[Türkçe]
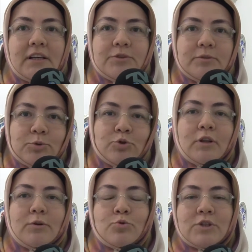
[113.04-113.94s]
açılmış
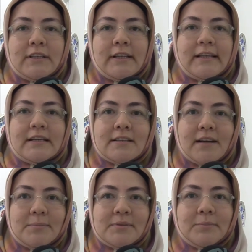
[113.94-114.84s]
olan ÜSD dersi
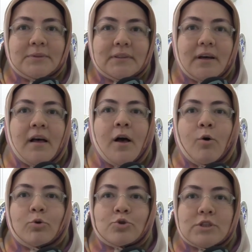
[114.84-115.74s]
kapsamında
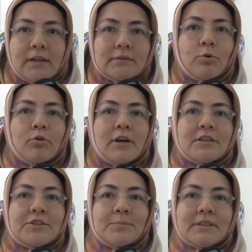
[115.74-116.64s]
36
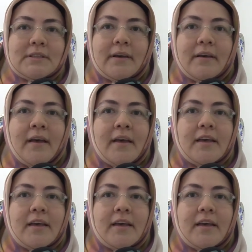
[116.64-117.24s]
öğrencimizle